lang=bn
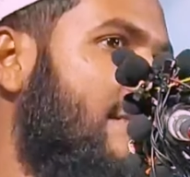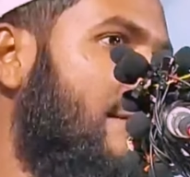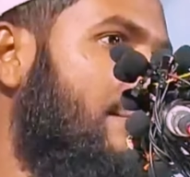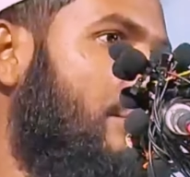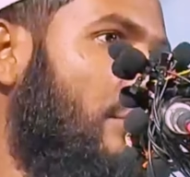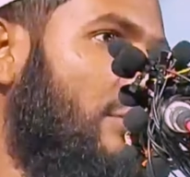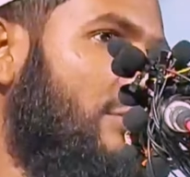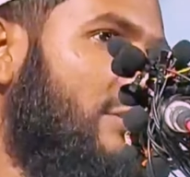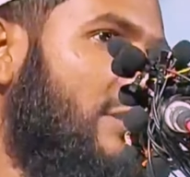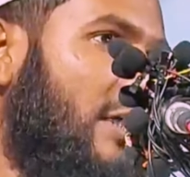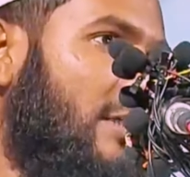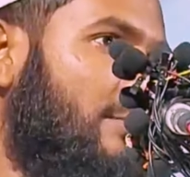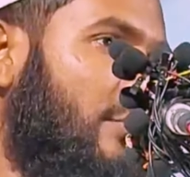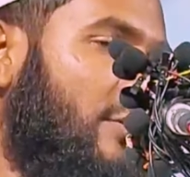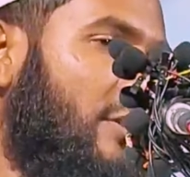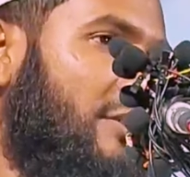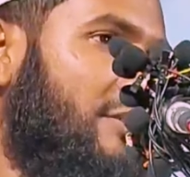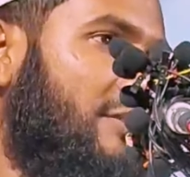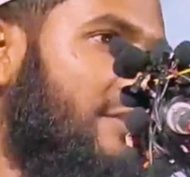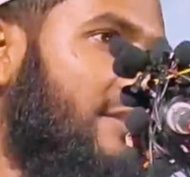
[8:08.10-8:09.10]
আজকে পঞ্চায়েত
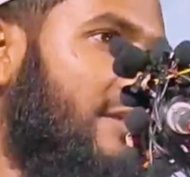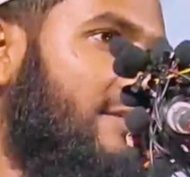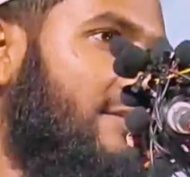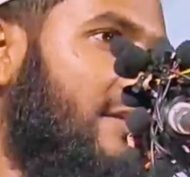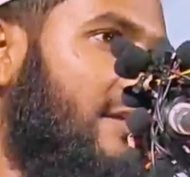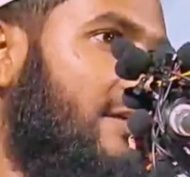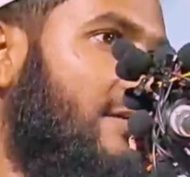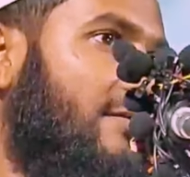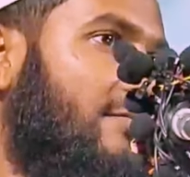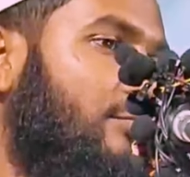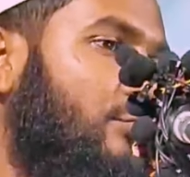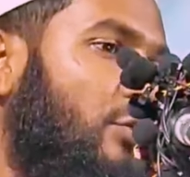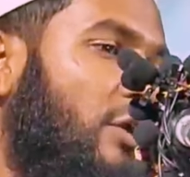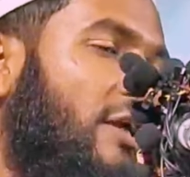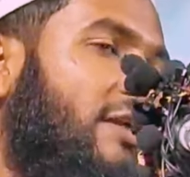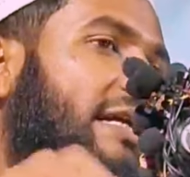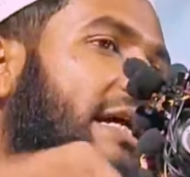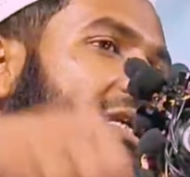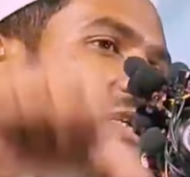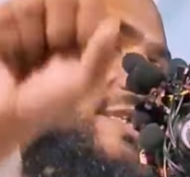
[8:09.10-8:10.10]
ভোটে জিতেছে
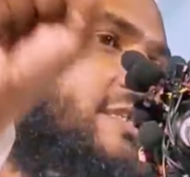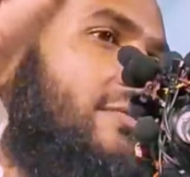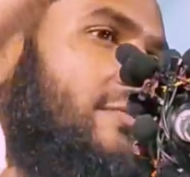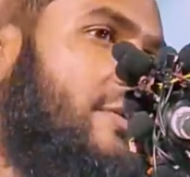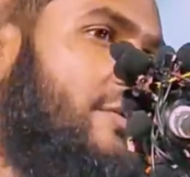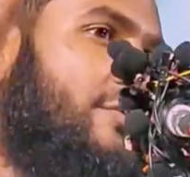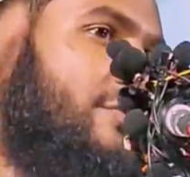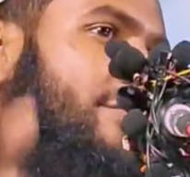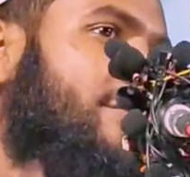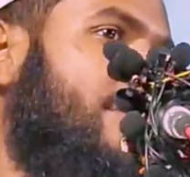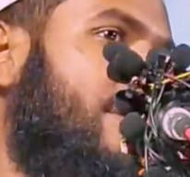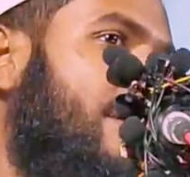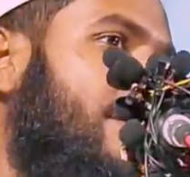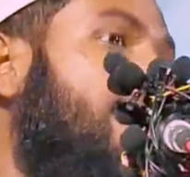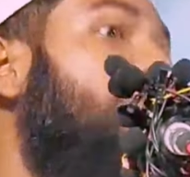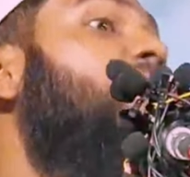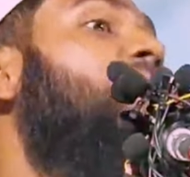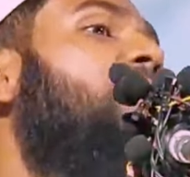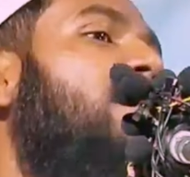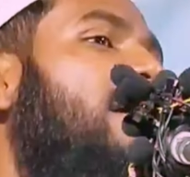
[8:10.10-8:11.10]
বুলেট গাড়ি চেপে ঘুরছে
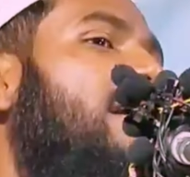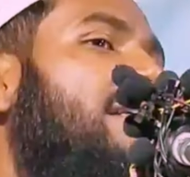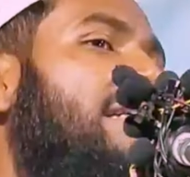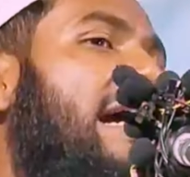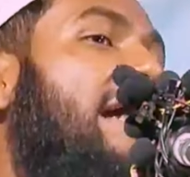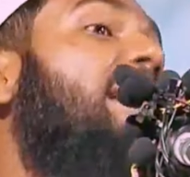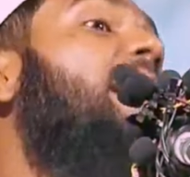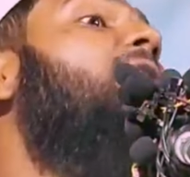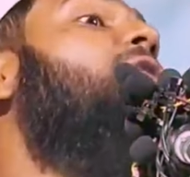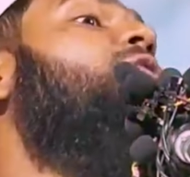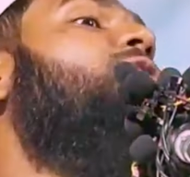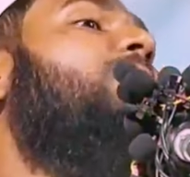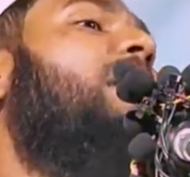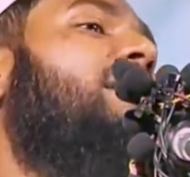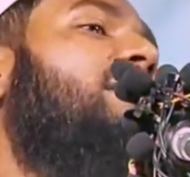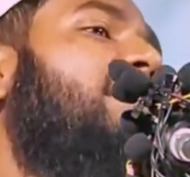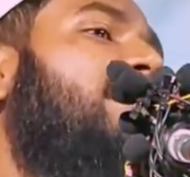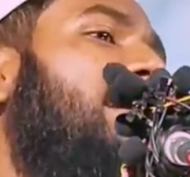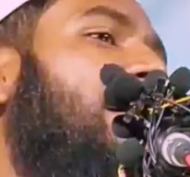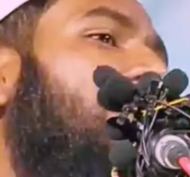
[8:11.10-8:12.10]
টাকা
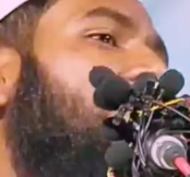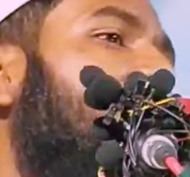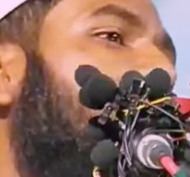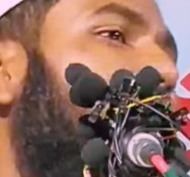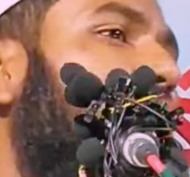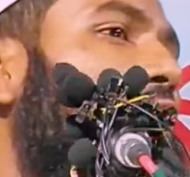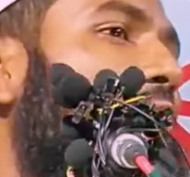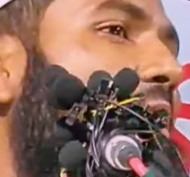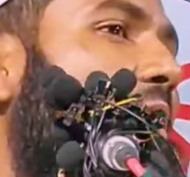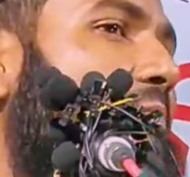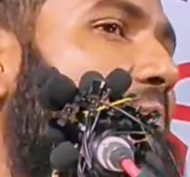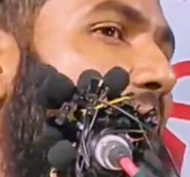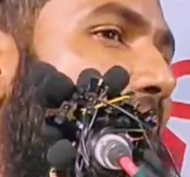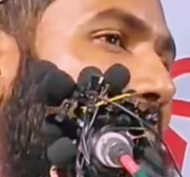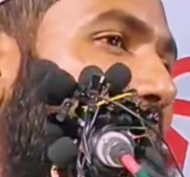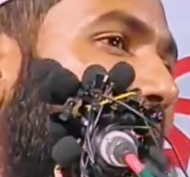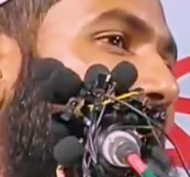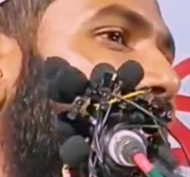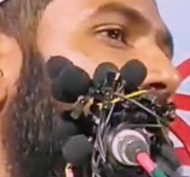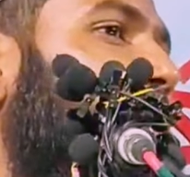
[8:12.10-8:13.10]
কোথা থেকে আসে তোমার
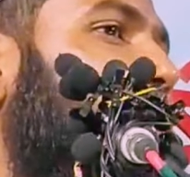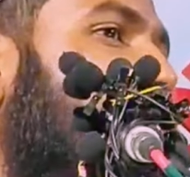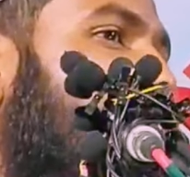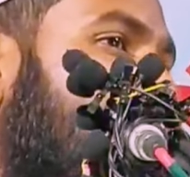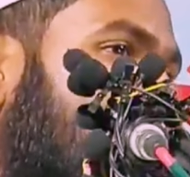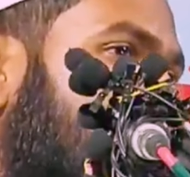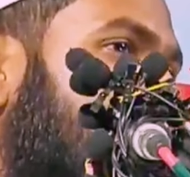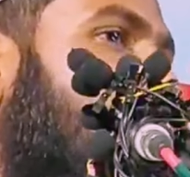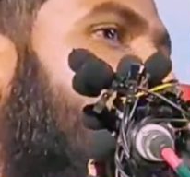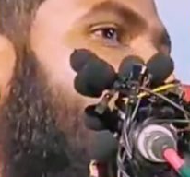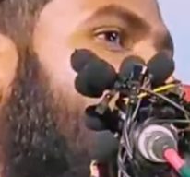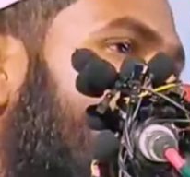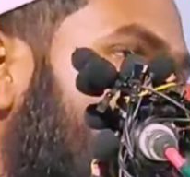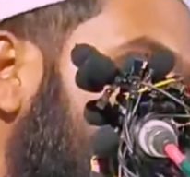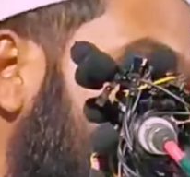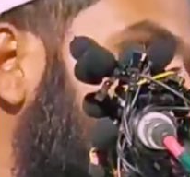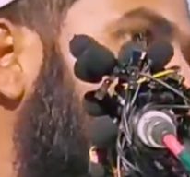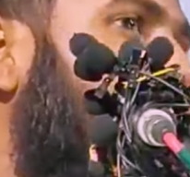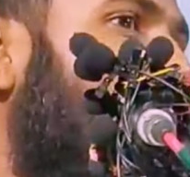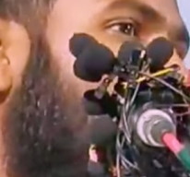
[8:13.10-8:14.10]
বাপের কি টাকা
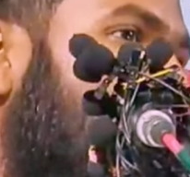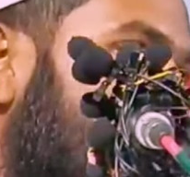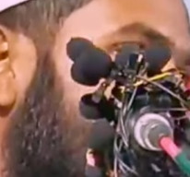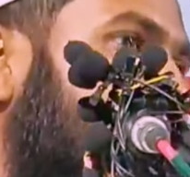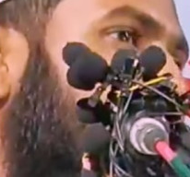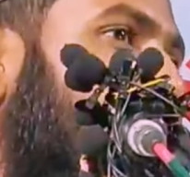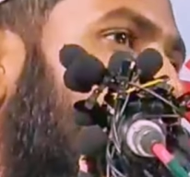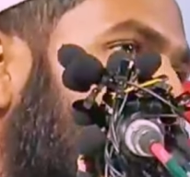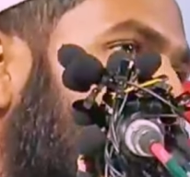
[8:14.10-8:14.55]
ছাপাবার কল